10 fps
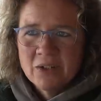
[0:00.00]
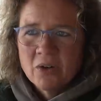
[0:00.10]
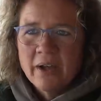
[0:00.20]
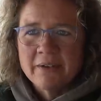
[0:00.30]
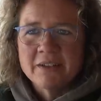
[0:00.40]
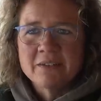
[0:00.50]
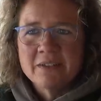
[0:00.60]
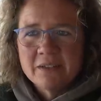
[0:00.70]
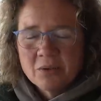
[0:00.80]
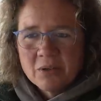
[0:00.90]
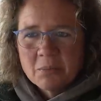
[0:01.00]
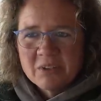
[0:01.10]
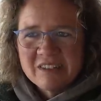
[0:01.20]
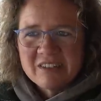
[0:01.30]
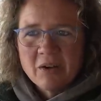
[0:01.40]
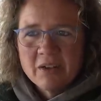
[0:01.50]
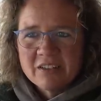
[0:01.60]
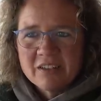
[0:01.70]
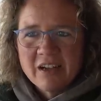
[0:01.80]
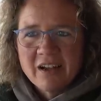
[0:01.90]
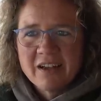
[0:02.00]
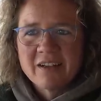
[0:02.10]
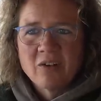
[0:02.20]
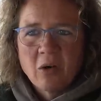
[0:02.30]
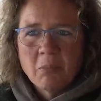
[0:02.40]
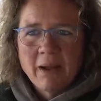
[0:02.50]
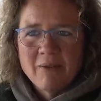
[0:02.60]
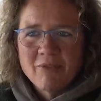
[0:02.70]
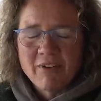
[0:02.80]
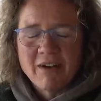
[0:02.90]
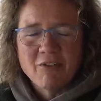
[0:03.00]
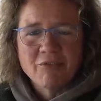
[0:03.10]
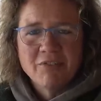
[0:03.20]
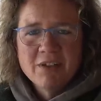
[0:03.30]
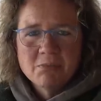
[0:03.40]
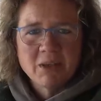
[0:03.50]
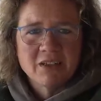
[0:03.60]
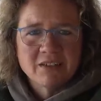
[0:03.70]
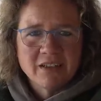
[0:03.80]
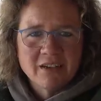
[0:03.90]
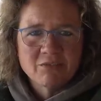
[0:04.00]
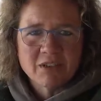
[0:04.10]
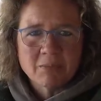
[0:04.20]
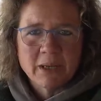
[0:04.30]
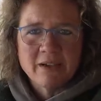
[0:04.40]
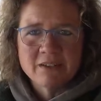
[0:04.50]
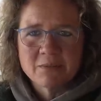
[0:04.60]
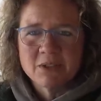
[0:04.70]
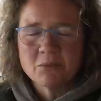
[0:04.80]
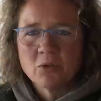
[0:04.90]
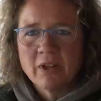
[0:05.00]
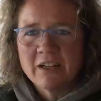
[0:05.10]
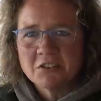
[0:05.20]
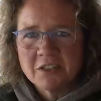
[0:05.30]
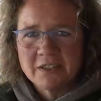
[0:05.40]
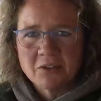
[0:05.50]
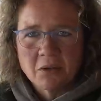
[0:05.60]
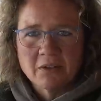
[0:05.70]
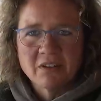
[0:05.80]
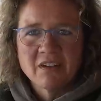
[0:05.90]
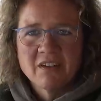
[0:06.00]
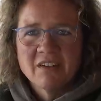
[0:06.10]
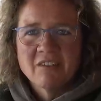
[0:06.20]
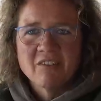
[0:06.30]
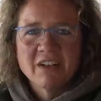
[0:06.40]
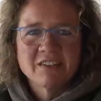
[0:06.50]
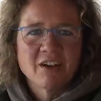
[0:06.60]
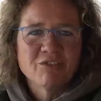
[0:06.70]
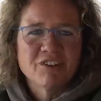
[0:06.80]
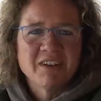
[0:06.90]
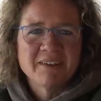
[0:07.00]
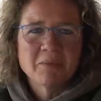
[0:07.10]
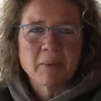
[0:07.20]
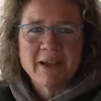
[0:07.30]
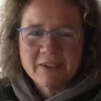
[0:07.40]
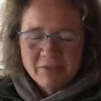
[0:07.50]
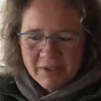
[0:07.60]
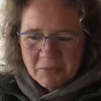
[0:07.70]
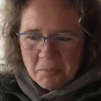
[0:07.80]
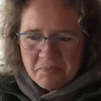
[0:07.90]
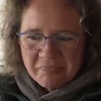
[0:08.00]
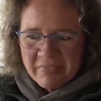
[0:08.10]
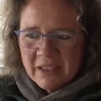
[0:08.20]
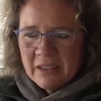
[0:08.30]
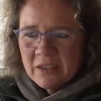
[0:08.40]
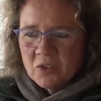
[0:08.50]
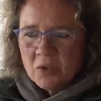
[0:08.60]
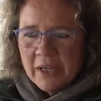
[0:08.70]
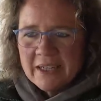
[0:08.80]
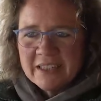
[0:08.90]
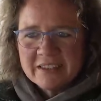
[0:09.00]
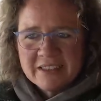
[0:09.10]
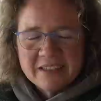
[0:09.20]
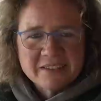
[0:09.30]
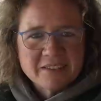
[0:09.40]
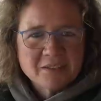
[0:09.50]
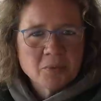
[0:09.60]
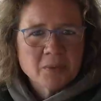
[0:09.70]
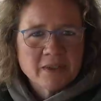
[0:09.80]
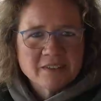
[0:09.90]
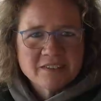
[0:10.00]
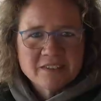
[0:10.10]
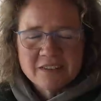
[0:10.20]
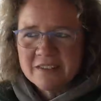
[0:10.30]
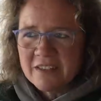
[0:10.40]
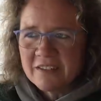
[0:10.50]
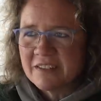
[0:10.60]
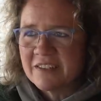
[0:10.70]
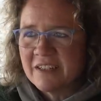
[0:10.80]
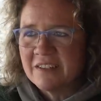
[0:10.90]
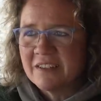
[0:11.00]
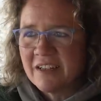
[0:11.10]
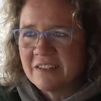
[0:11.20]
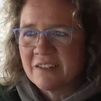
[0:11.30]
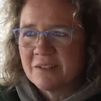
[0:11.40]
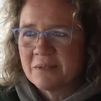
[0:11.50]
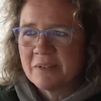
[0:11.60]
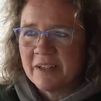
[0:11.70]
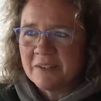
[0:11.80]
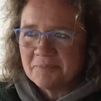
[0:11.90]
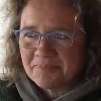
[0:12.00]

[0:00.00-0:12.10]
Oh ja, die, die Hundebesitzer heutzutage kommen einfach auf viel mehr Ideen, was man alles mit dem Hund anstellen könnte, weil sie auf Ideen gebracht werden. So ähnlich sehe ich das übrigens, jetzt lasse ich gleich die Katze aus dem Sack,